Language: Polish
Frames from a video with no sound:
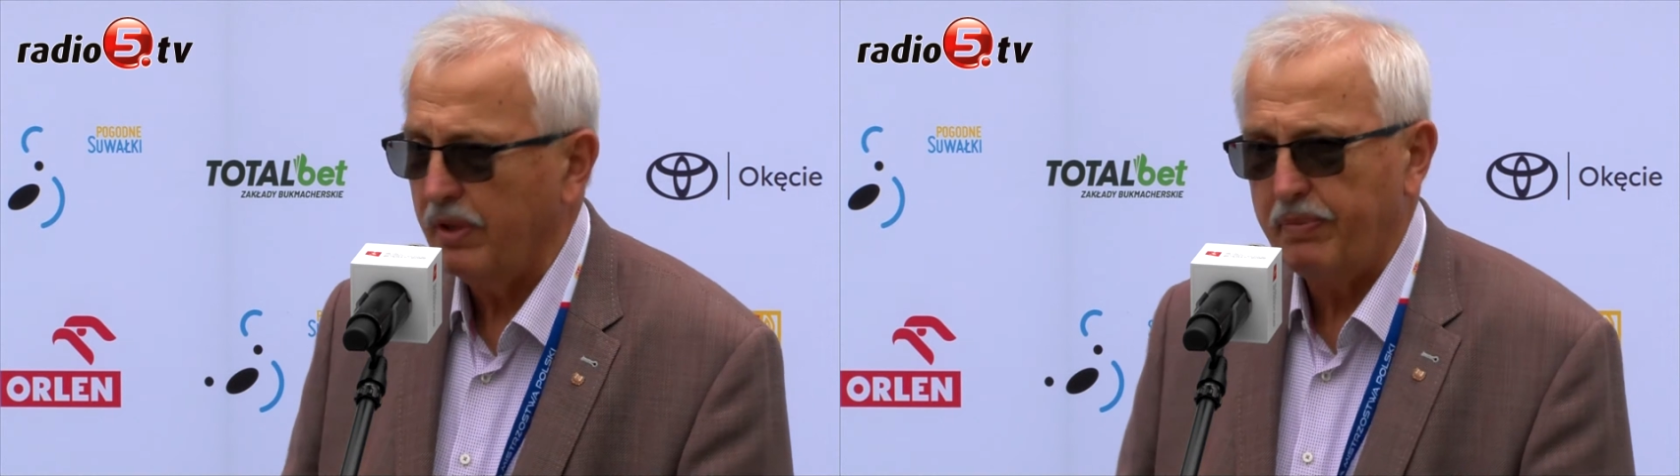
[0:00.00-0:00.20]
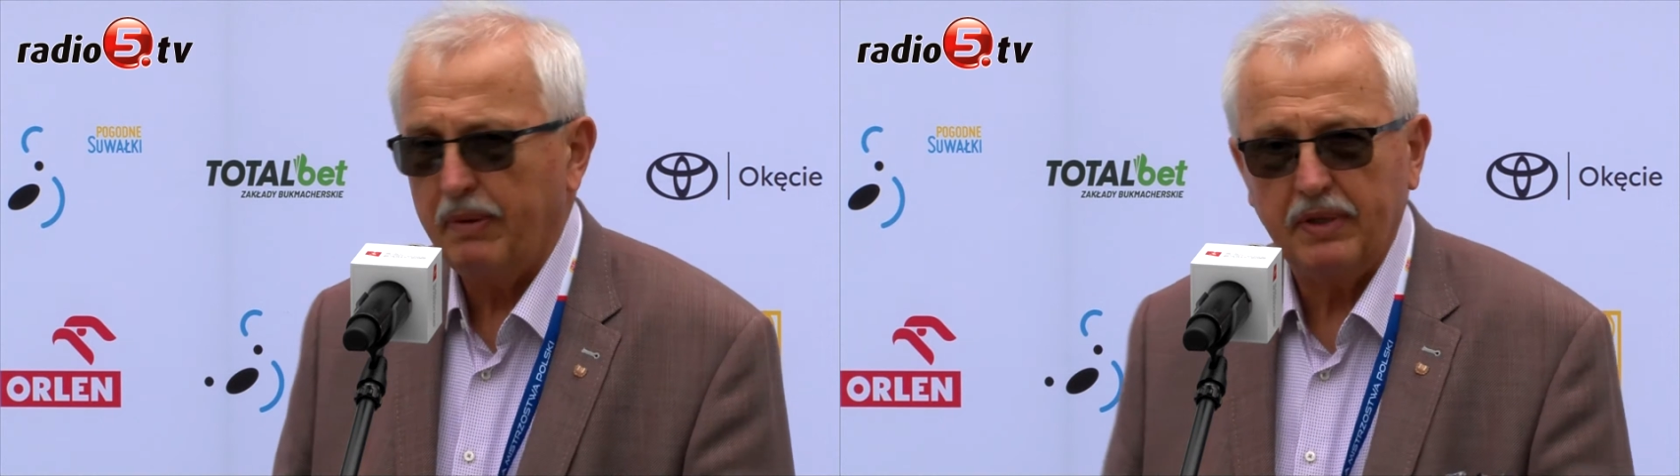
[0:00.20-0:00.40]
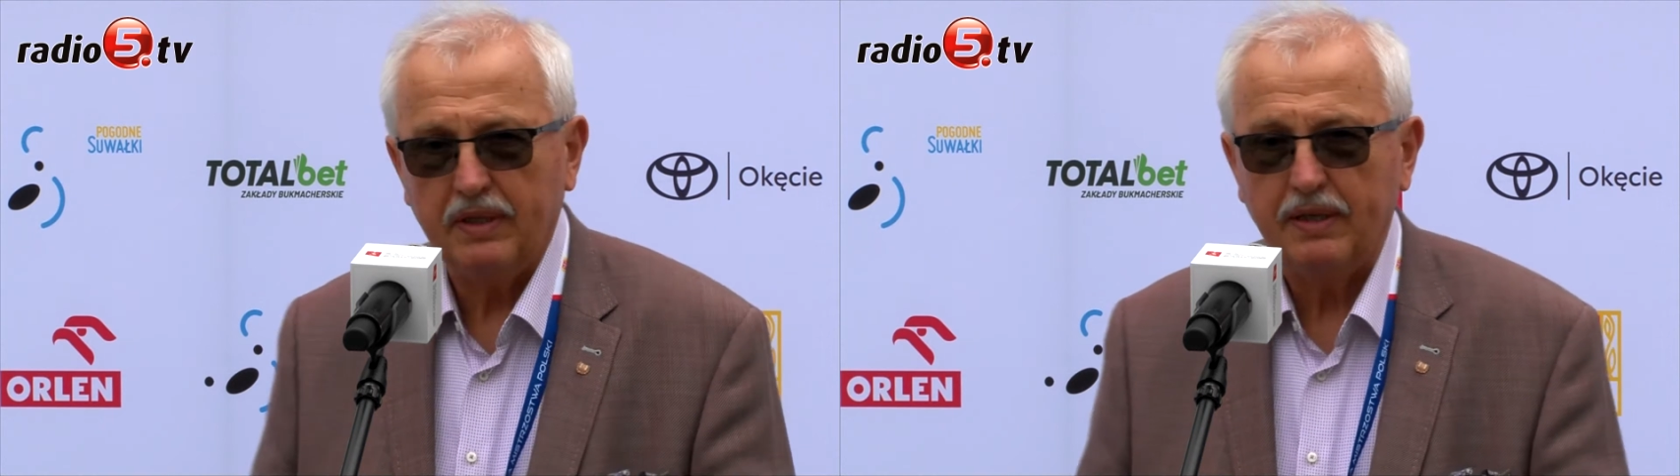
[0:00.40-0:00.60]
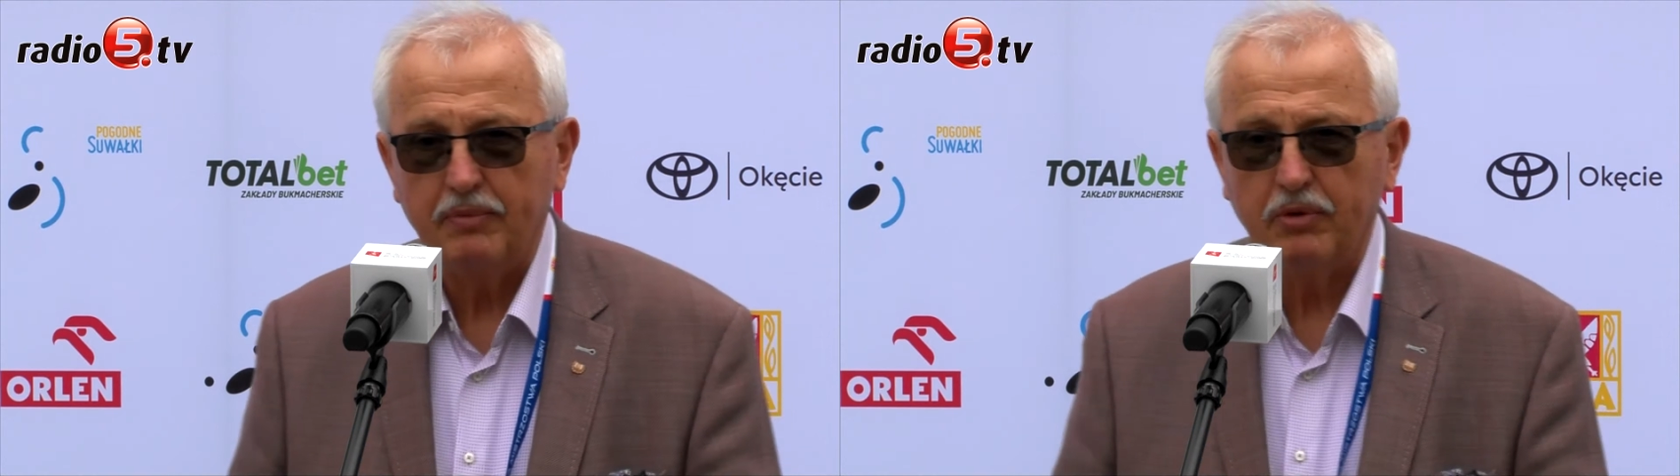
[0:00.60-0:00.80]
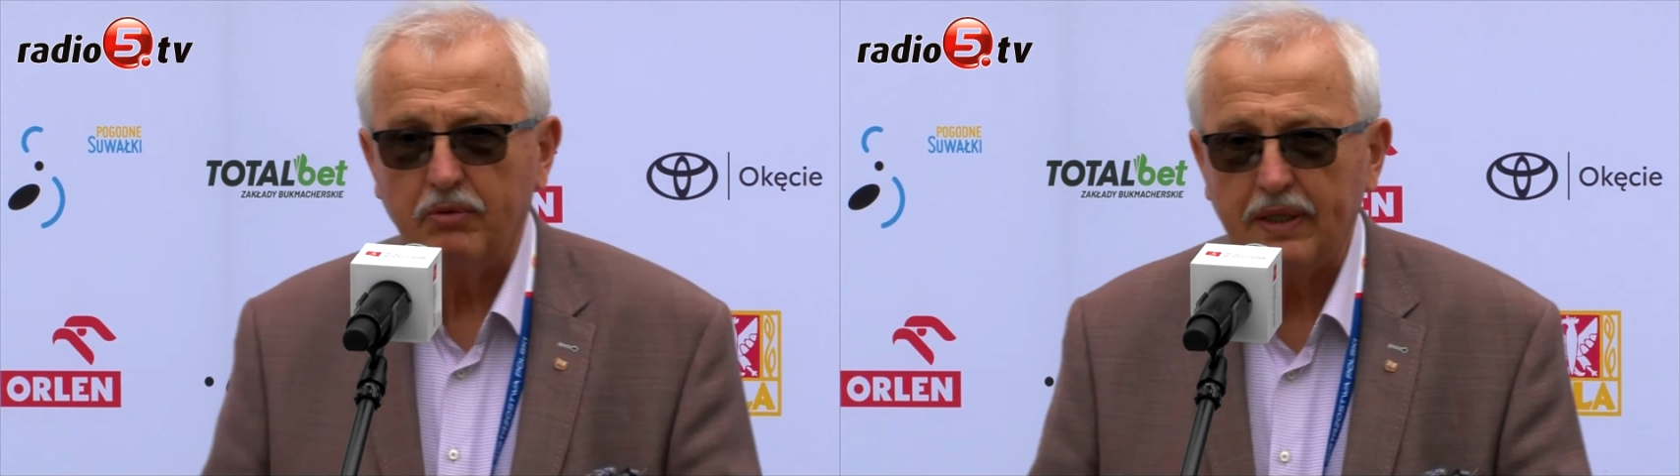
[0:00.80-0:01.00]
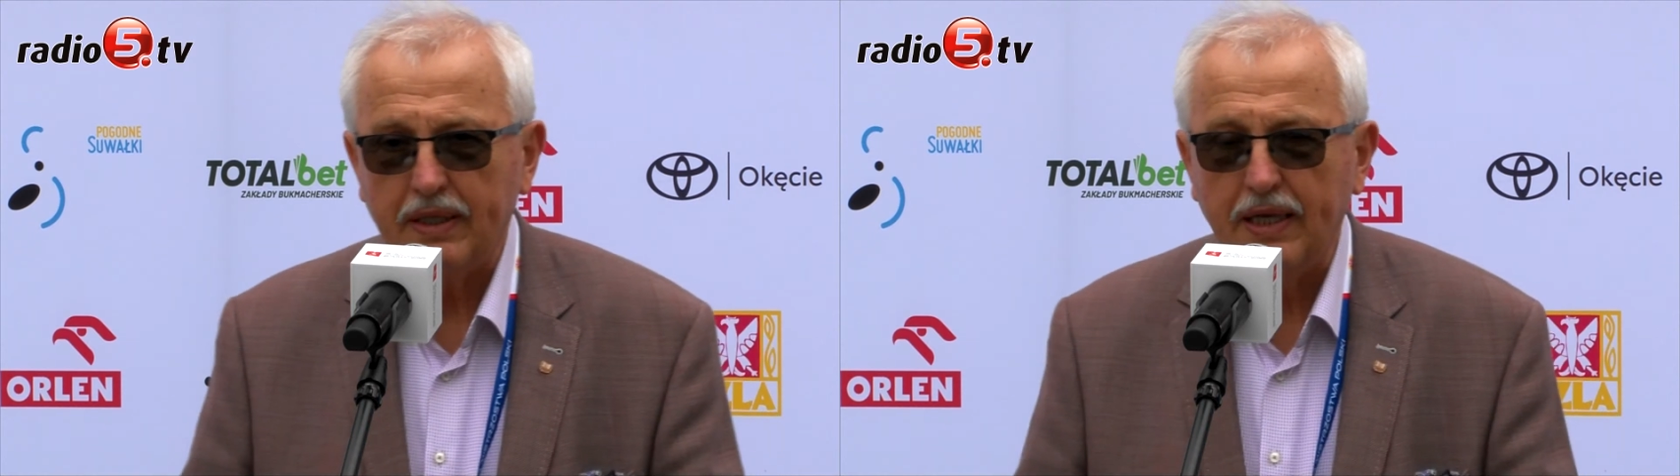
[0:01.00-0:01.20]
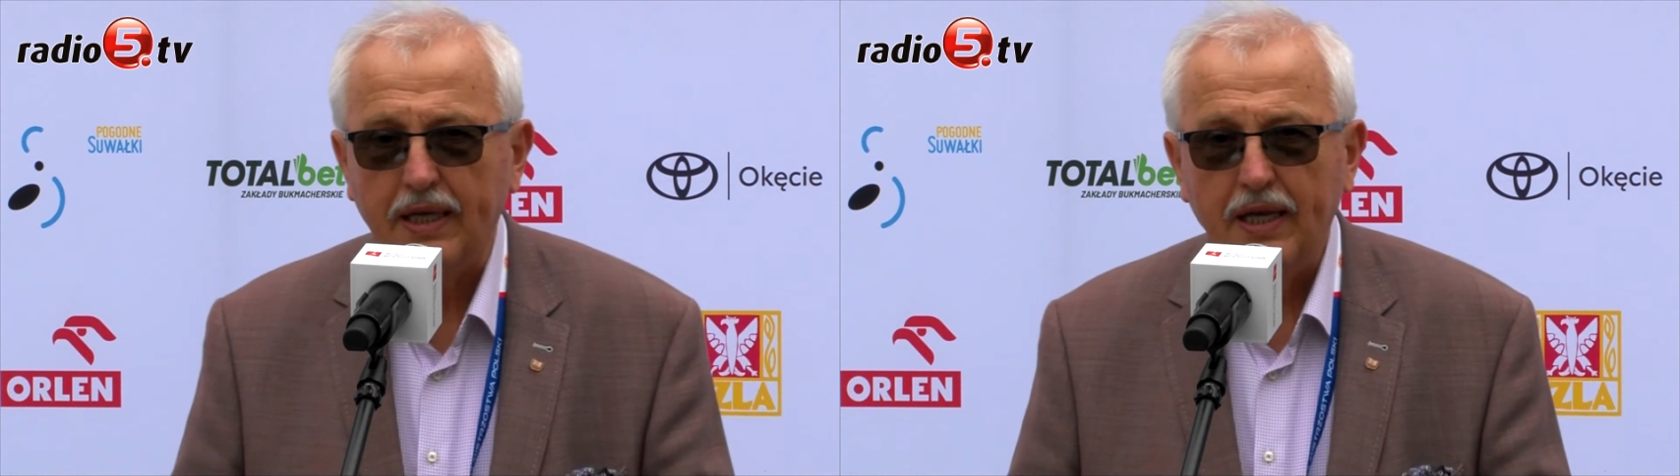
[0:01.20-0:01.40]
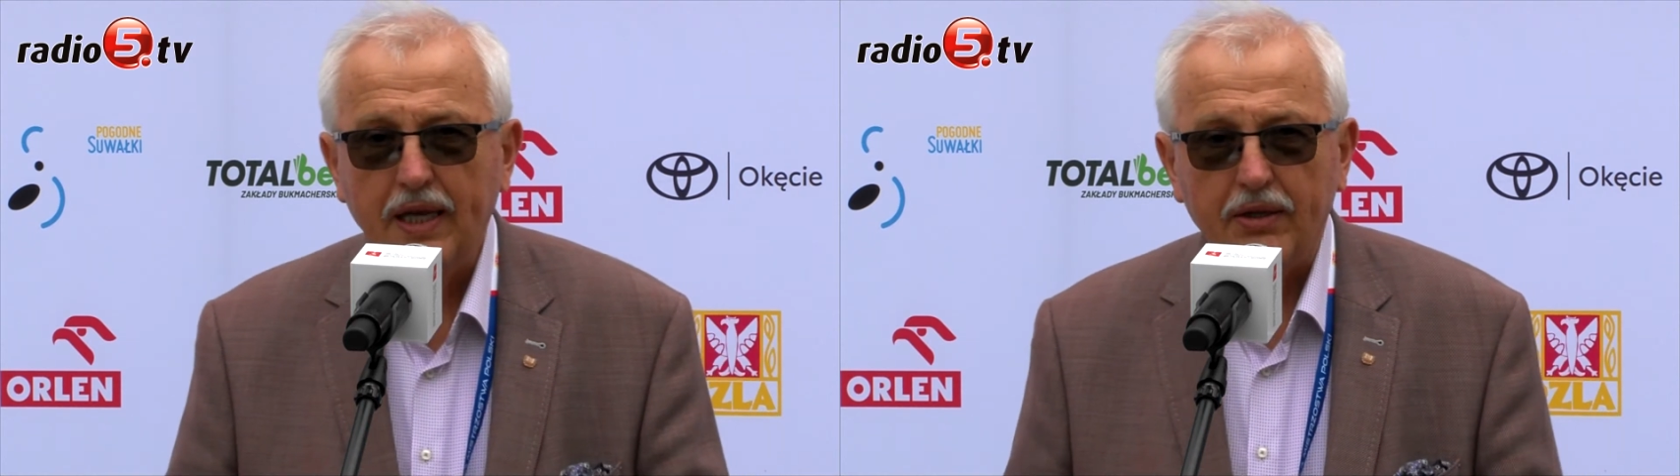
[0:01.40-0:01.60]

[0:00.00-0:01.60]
nie pamiętam dokładnie.